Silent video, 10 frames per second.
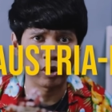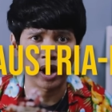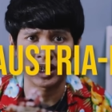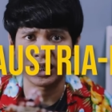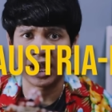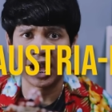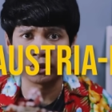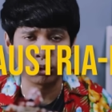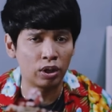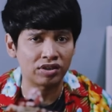hongaria
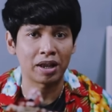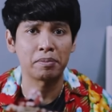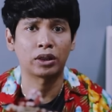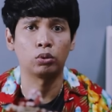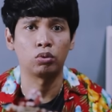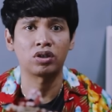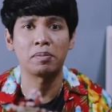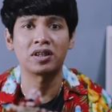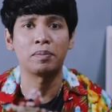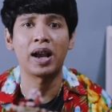itu juga sama tuh,
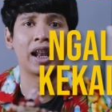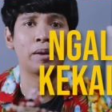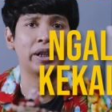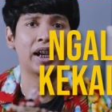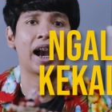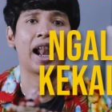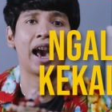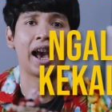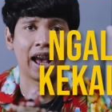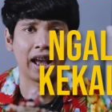sama-sama ngalamin
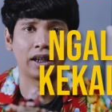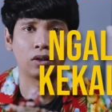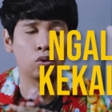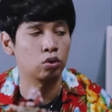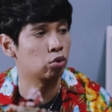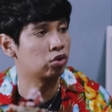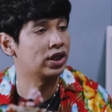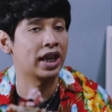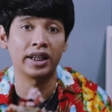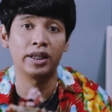kekalahan,
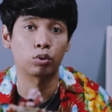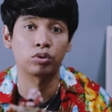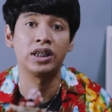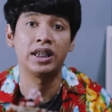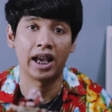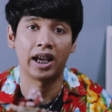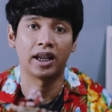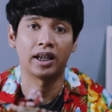khususnya dari Rusia.